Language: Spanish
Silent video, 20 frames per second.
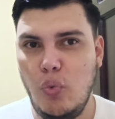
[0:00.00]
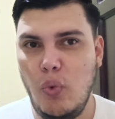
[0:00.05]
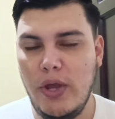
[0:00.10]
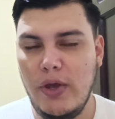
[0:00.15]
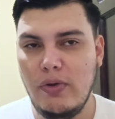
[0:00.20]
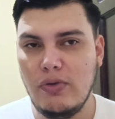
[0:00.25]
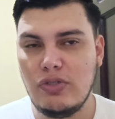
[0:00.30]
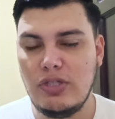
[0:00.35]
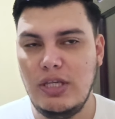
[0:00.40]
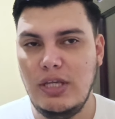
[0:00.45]

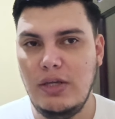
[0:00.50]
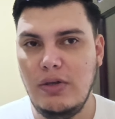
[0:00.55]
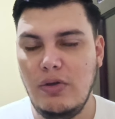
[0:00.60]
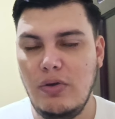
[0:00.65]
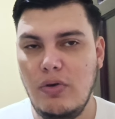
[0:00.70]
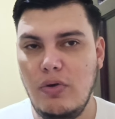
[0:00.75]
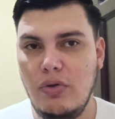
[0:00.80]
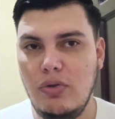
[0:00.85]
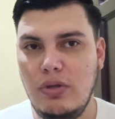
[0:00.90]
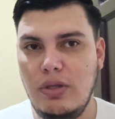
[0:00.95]
juego
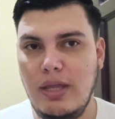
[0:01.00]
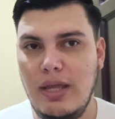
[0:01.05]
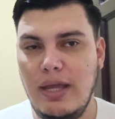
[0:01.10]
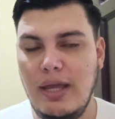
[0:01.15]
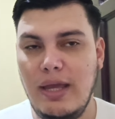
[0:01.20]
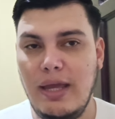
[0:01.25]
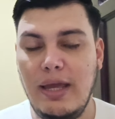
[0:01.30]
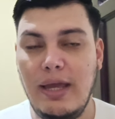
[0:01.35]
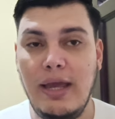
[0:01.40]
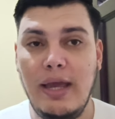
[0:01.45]
5
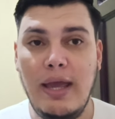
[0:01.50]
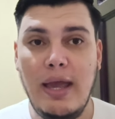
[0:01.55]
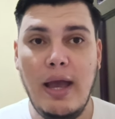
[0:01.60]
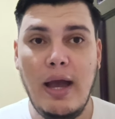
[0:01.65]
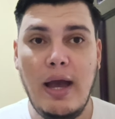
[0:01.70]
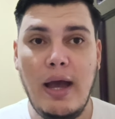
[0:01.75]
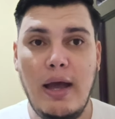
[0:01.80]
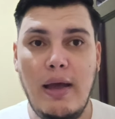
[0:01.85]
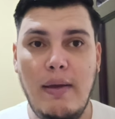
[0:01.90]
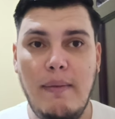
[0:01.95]
de
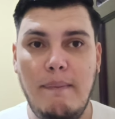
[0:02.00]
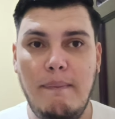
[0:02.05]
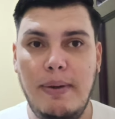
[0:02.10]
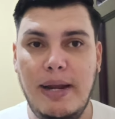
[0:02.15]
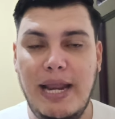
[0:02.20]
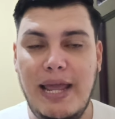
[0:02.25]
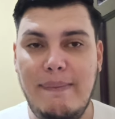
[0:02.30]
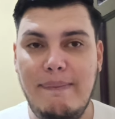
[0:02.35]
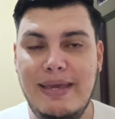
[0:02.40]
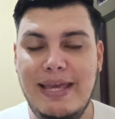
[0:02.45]

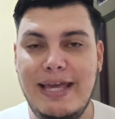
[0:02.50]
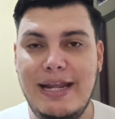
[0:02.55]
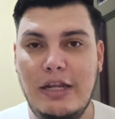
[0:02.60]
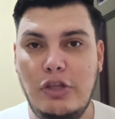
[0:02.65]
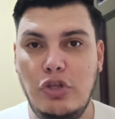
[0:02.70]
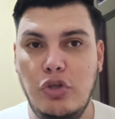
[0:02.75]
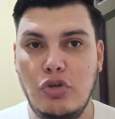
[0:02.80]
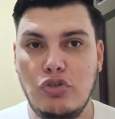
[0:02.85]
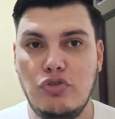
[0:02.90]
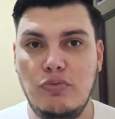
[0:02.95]

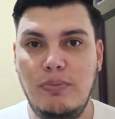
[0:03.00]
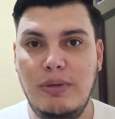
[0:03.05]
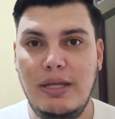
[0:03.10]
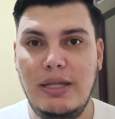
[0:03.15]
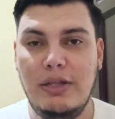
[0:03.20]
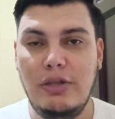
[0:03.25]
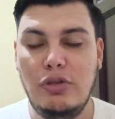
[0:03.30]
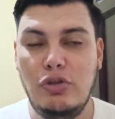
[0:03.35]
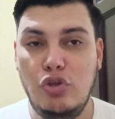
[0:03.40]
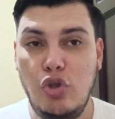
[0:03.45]
Premier
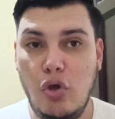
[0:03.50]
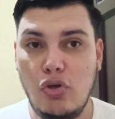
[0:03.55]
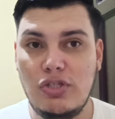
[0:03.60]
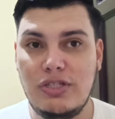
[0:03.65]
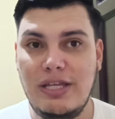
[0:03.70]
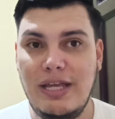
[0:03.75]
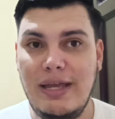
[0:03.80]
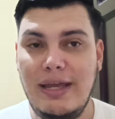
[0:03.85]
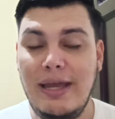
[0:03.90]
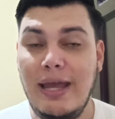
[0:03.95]

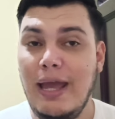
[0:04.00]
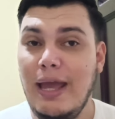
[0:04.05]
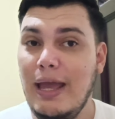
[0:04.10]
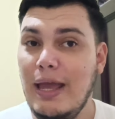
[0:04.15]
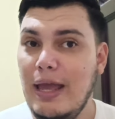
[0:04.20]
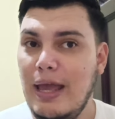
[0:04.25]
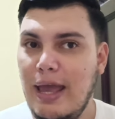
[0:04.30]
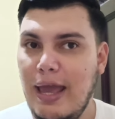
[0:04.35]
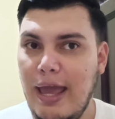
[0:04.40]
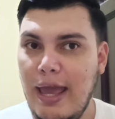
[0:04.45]
2012
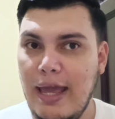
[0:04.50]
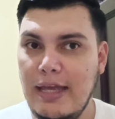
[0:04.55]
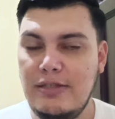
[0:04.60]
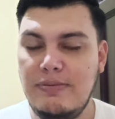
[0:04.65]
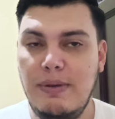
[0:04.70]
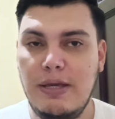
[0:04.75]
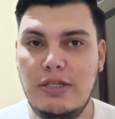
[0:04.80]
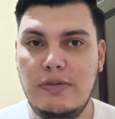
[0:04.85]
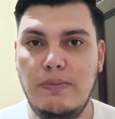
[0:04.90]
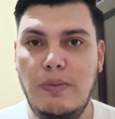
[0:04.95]

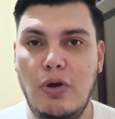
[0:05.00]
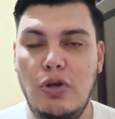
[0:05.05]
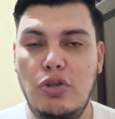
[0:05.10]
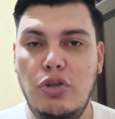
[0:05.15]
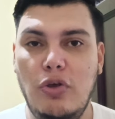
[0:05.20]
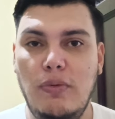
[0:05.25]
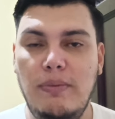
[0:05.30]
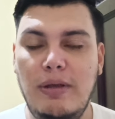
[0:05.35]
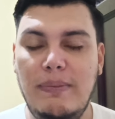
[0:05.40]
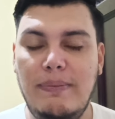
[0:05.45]
es Béisbol
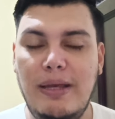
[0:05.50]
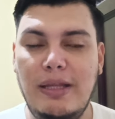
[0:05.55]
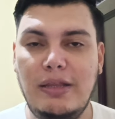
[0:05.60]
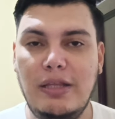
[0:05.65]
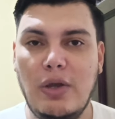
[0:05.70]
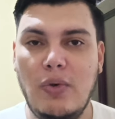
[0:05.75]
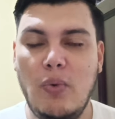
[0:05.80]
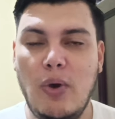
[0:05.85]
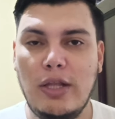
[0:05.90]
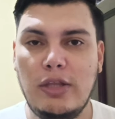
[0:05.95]

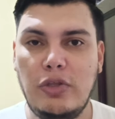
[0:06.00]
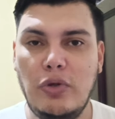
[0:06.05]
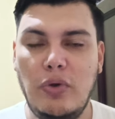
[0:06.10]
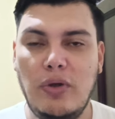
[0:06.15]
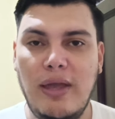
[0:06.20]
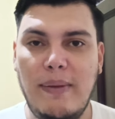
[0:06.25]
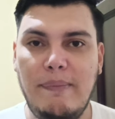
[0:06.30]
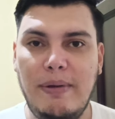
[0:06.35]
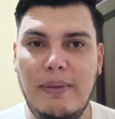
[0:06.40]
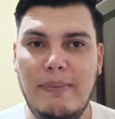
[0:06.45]
2024
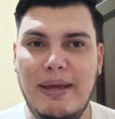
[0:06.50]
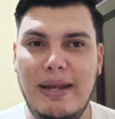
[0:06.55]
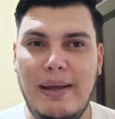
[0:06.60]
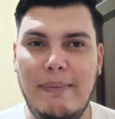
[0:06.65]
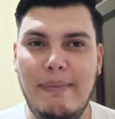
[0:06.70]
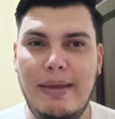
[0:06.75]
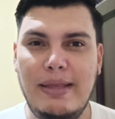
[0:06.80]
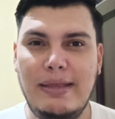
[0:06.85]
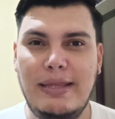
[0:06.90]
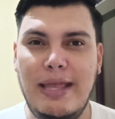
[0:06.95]
que
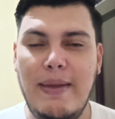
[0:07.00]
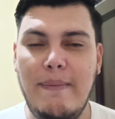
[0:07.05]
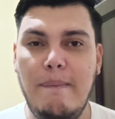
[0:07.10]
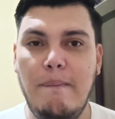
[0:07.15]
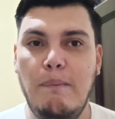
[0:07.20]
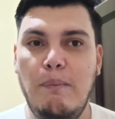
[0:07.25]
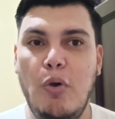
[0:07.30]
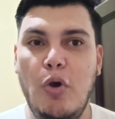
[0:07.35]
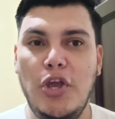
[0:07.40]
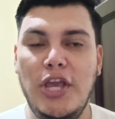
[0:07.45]

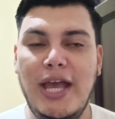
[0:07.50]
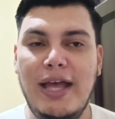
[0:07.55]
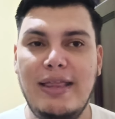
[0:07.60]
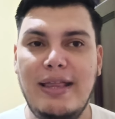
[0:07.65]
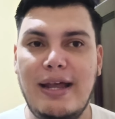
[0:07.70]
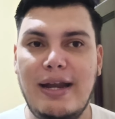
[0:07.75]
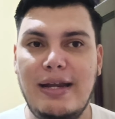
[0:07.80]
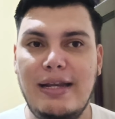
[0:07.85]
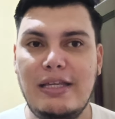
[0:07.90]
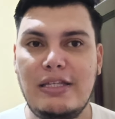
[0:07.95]
primeramente voy a
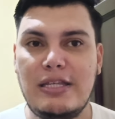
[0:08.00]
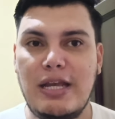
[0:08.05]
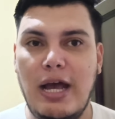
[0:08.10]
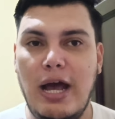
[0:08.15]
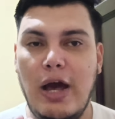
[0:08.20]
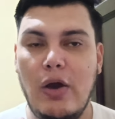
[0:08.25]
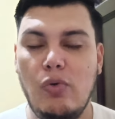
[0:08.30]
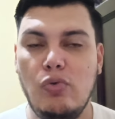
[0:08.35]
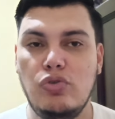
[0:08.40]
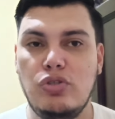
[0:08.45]
darles
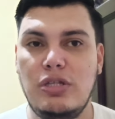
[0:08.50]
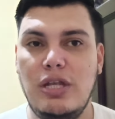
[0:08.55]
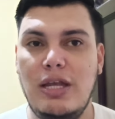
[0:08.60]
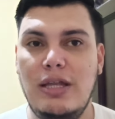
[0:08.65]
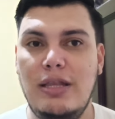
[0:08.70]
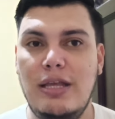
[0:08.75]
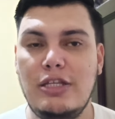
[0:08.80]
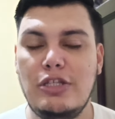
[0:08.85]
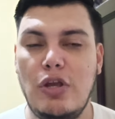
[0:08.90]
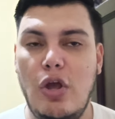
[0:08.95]
a
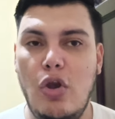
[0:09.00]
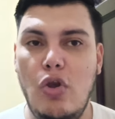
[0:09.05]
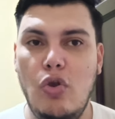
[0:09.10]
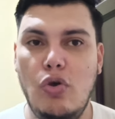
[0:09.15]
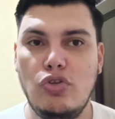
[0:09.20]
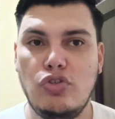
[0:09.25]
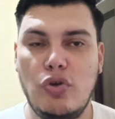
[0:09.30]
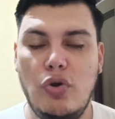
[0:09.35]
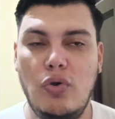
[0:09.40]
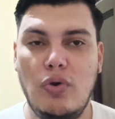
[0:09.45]
ustedes
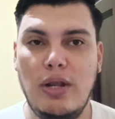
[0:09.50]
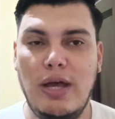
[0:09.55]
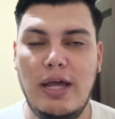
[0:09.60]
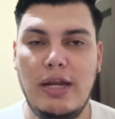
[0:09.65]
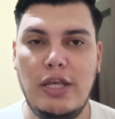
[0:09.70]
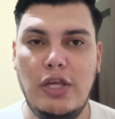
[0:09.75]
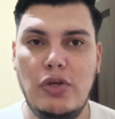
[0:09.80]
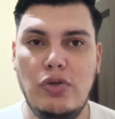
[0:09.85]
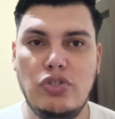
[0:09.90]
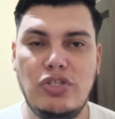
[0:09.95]
los
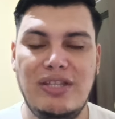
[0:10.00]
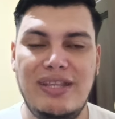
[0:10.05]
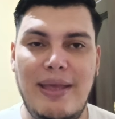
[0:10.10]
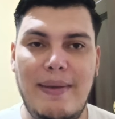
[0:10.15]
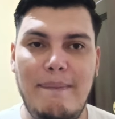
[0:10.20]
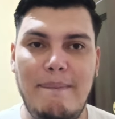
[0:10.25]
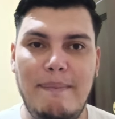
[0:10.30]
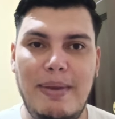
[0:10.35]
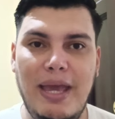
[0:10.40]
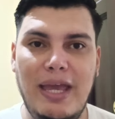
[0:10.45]
horarios
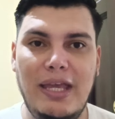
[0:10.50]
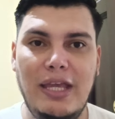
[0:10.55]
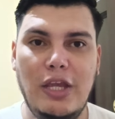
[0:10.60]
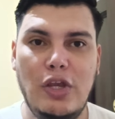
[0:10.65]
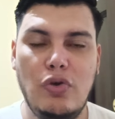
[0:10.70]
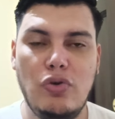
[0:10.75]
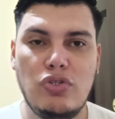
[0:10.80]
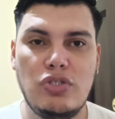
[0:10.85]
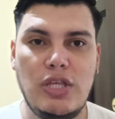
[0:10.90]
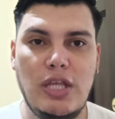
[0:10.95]
de
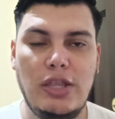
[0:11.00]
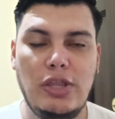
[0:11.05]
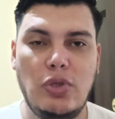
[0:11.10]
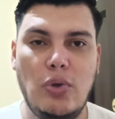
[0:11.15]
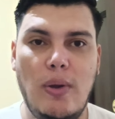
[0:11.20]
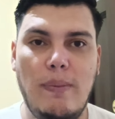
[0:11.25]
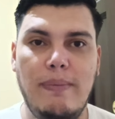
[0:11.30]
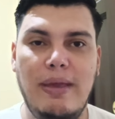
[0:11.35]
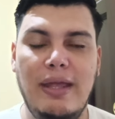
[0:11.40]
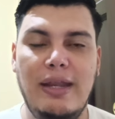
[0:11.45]
México
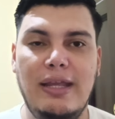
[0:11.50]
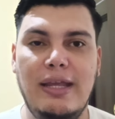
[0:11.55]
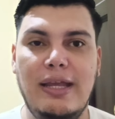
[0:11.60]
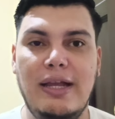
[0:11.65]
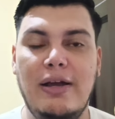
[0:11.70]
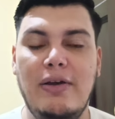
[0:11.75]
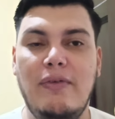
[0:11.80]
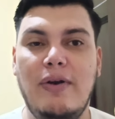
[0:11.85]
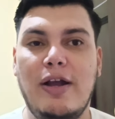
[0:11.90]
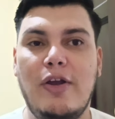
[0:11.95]

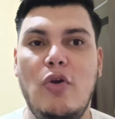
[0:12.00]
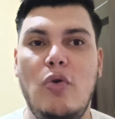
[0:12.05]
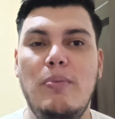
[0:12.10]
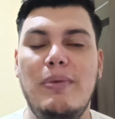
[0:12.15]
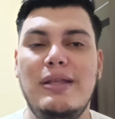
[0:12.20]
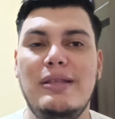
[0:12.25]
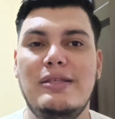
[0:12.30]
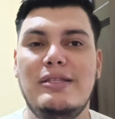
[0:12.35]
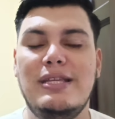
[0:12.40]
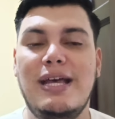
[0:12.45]
Centroamérica va a
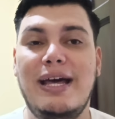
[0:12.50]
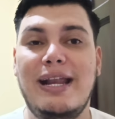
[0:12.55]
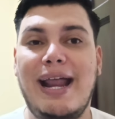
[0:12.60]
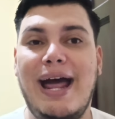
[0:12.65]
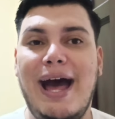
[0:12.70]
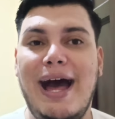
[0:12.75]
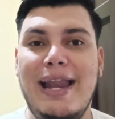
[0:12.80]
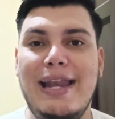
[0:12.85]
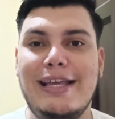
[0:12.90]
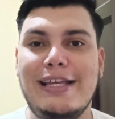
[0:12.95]

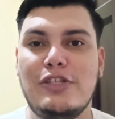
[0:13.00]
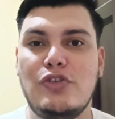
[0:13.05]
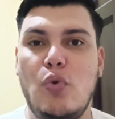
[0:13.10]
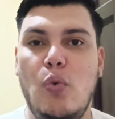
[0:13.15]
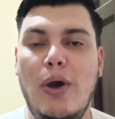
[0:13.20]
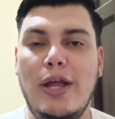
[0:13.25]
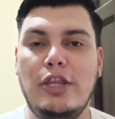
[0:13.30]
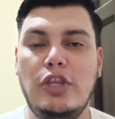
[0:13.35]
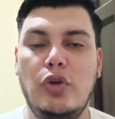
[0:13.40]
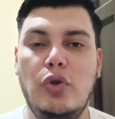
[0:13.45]
comenzar a las
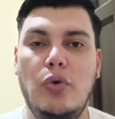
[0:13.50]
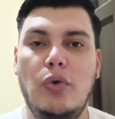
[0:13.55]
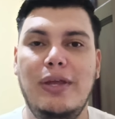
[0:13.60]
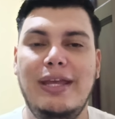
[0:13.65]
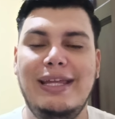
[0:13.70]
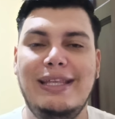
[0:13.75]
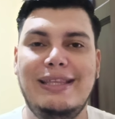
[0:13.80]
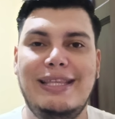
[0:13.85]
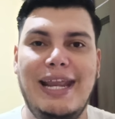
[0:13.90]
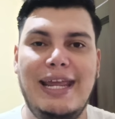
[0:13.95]
4
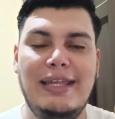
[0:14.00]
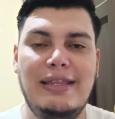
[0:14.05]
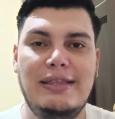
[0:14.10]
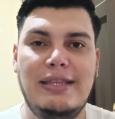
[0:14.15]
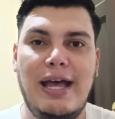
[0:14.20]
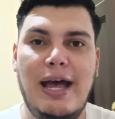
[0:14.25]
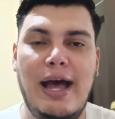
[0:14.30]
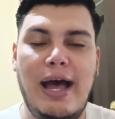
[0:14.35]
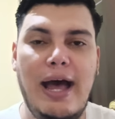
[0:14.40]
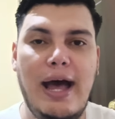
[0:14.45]
y
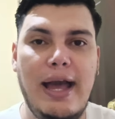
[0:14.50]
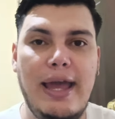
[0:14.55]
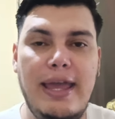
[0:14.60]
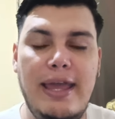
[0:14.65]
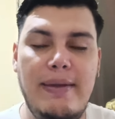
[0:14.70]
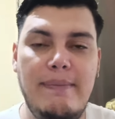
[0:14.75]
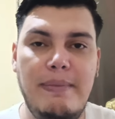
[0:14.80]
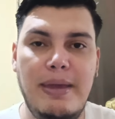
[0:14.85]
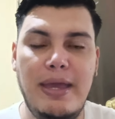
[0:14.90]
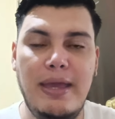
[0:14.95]
30
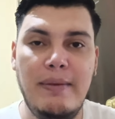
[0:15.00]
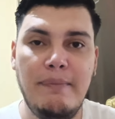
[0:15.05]
am